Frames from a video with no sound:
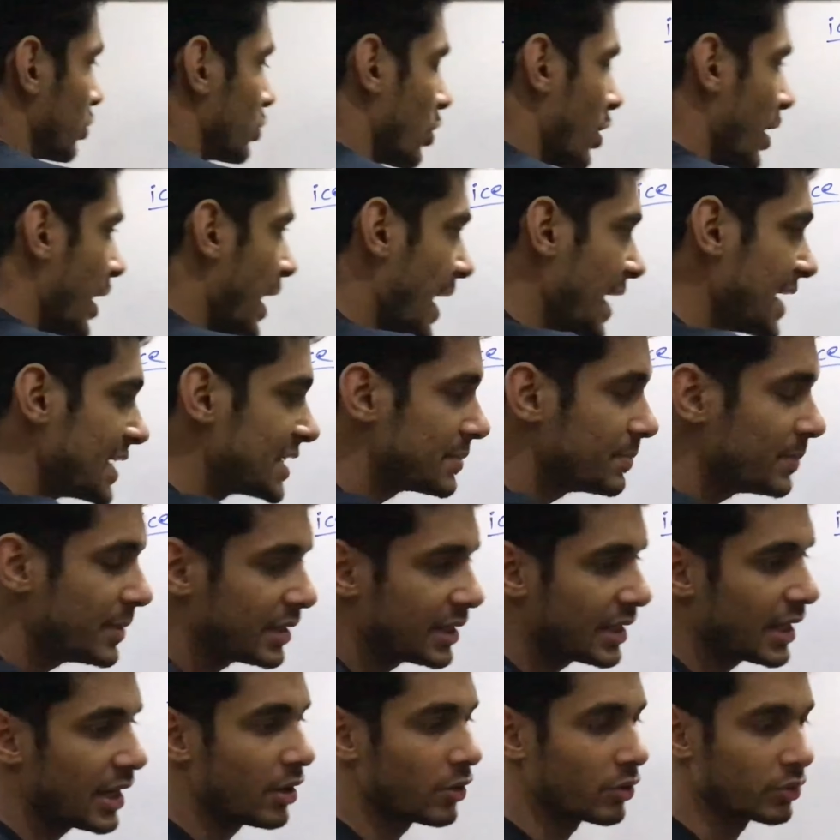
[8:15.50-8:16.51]
तो आइस में
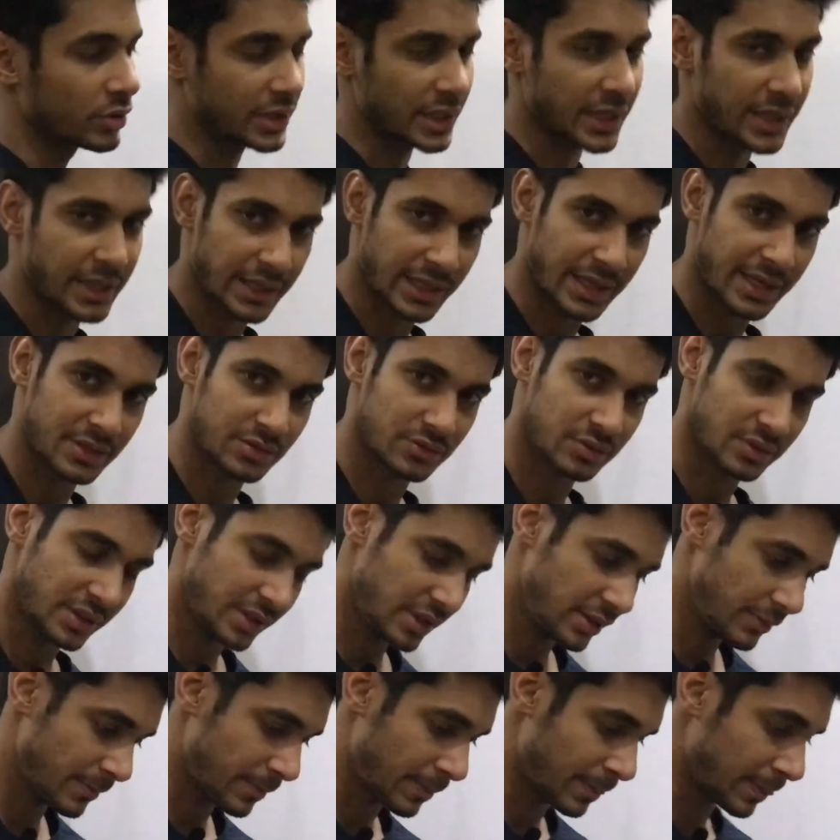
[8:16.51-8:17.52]
क्या होता है
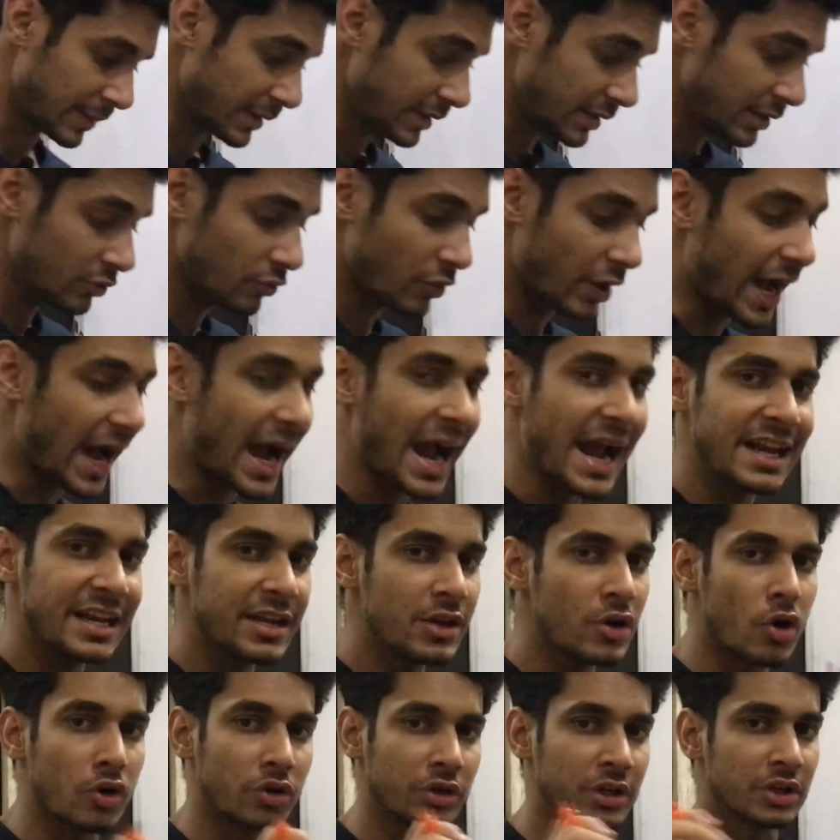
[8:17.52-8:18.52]
एक्चुअली देखो
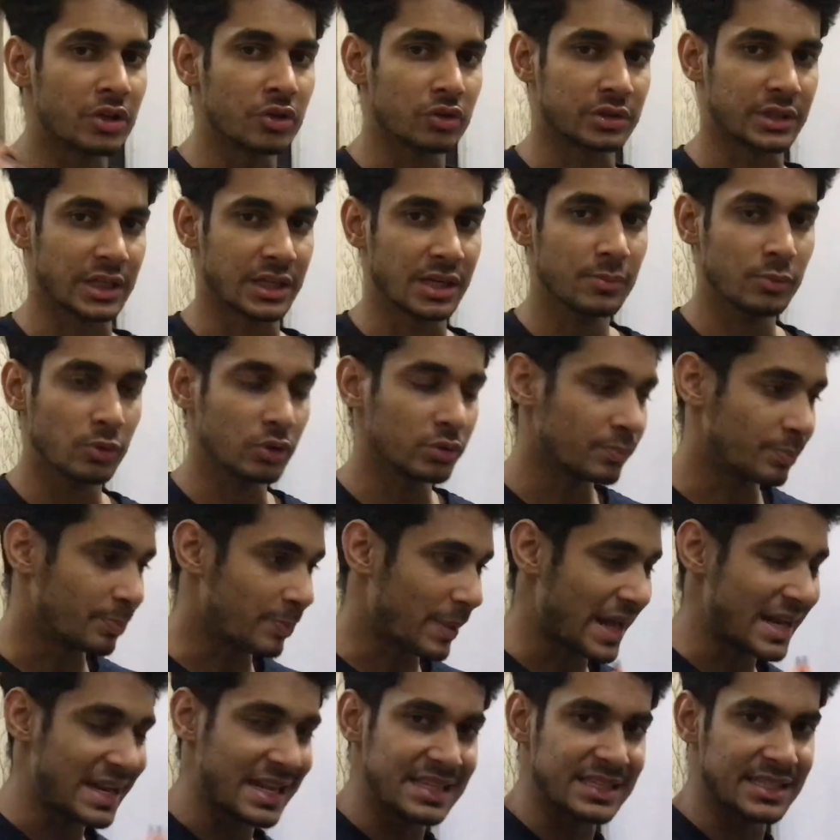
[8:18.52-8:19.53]
हाईली ऑर्डर्ड होता है ना बहुत
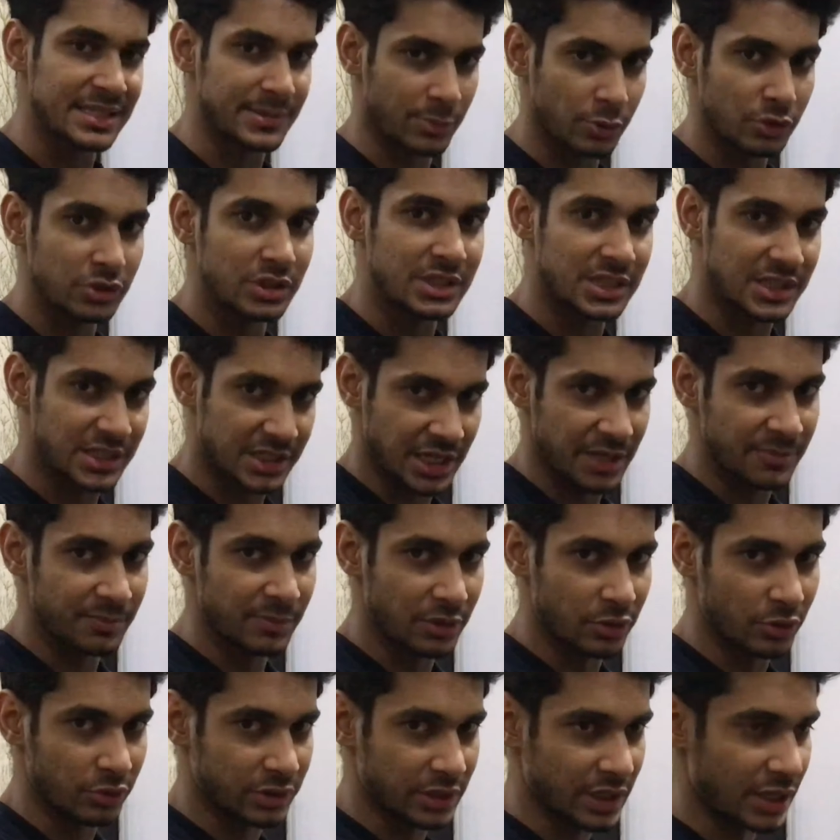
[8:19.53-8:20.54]
बैलेंस बहुत
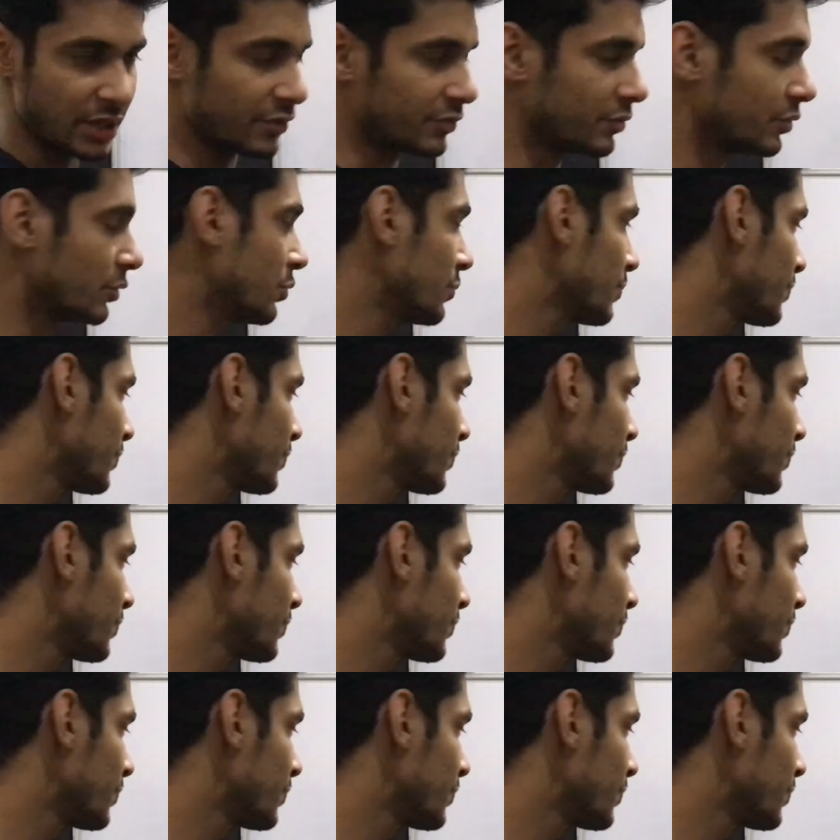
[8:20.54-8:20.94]
स्टेबल होता है वो